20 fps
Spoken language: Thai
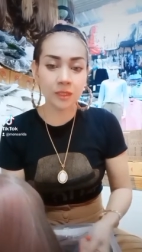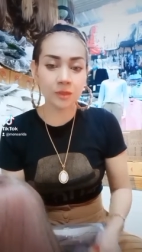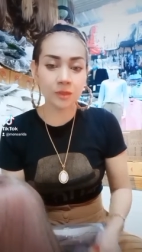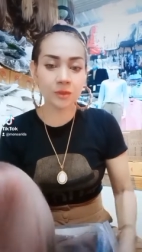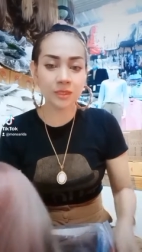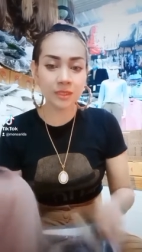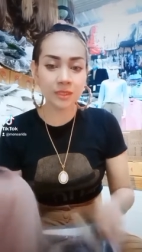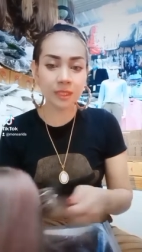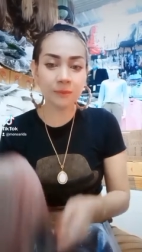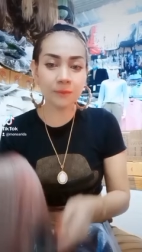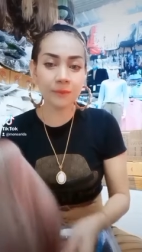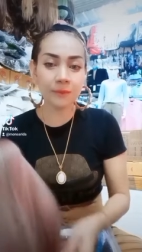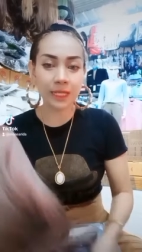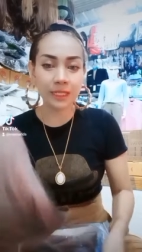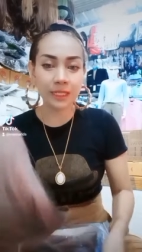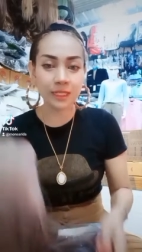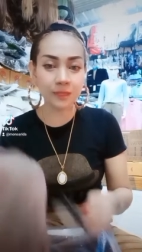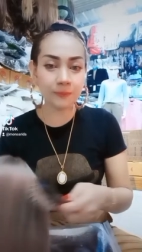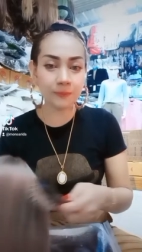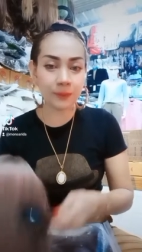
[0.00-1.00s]
ตัวเส้นไหม
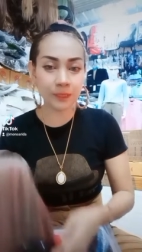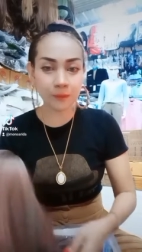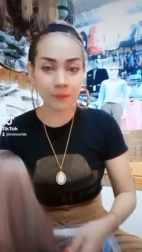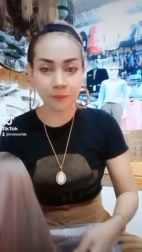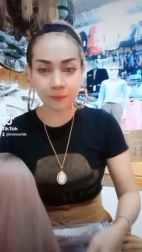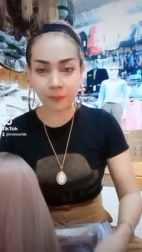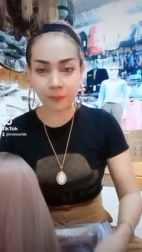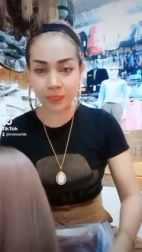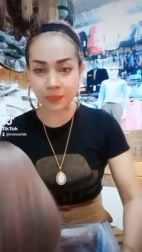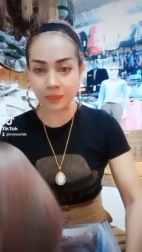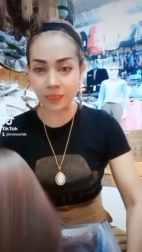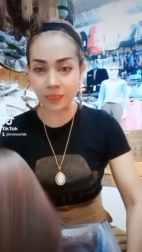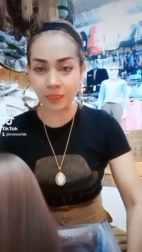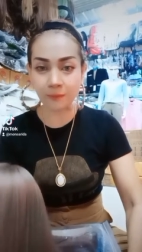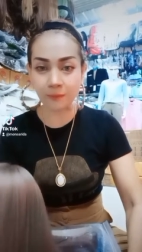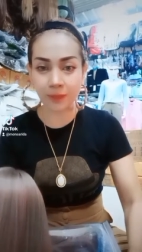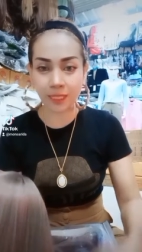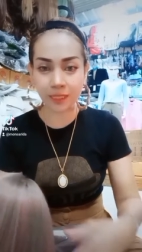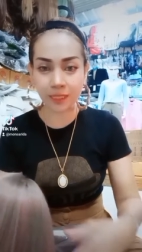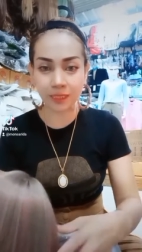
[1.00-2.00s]
นี้เป็นเป็นเส้น
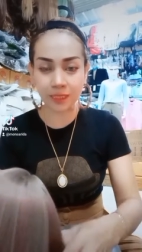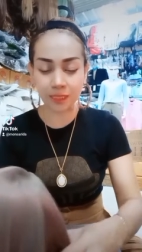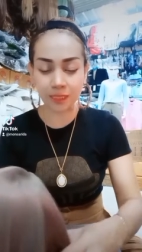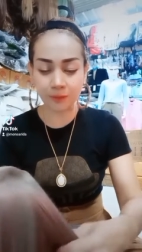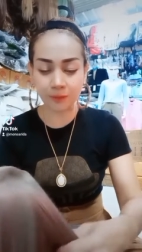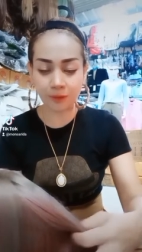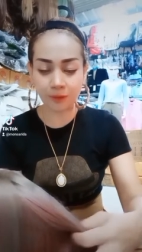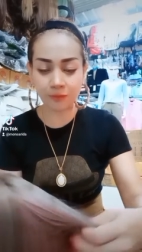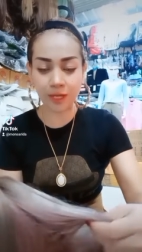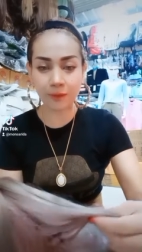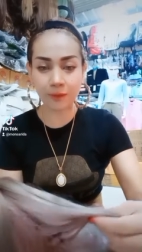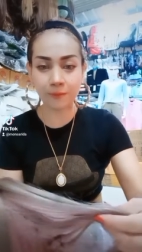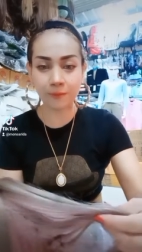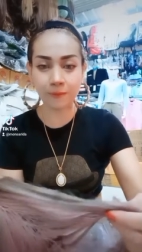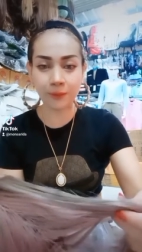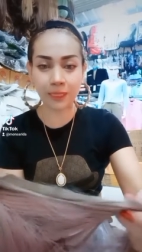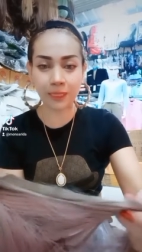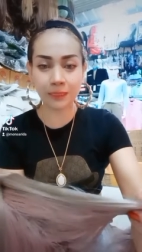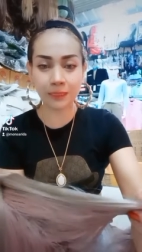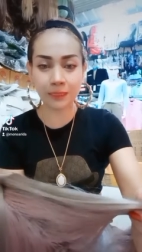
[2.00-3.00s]
ไหมที่แบบว่า
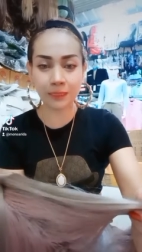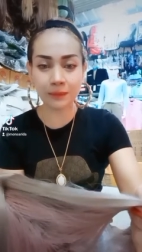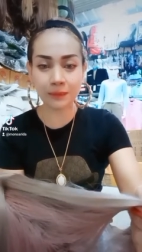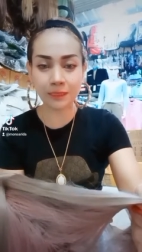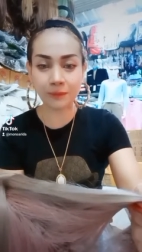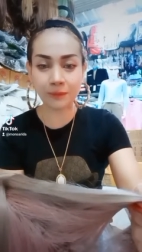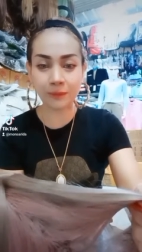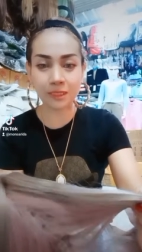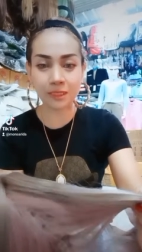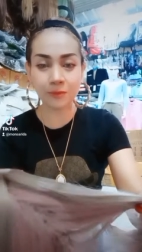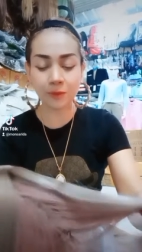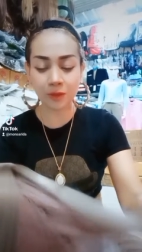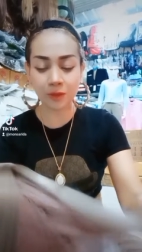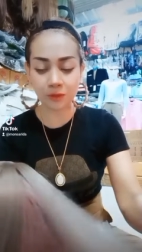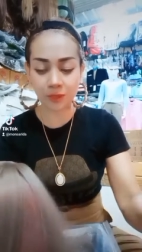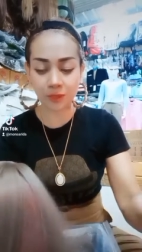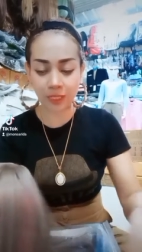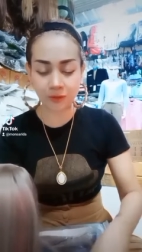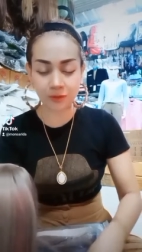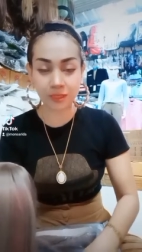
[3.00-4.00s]
เป็นเส้นไหมเฉพาะอ
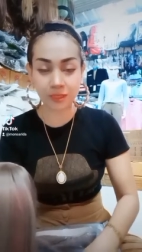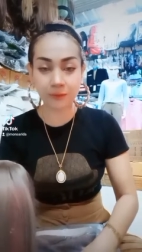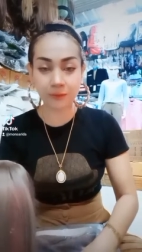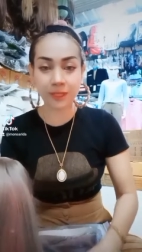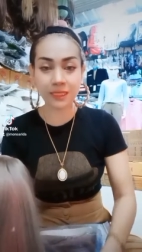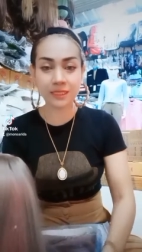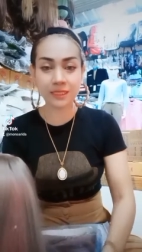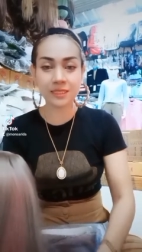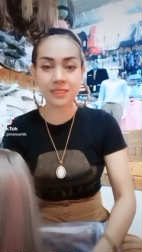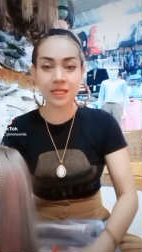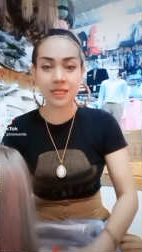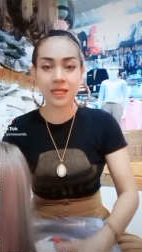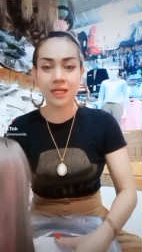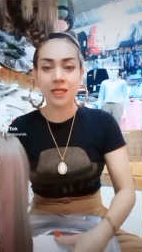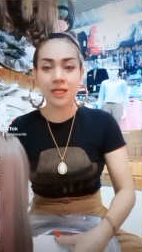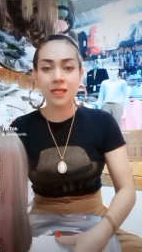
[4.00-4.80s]
ยู่แล้ว สามารถที่จะ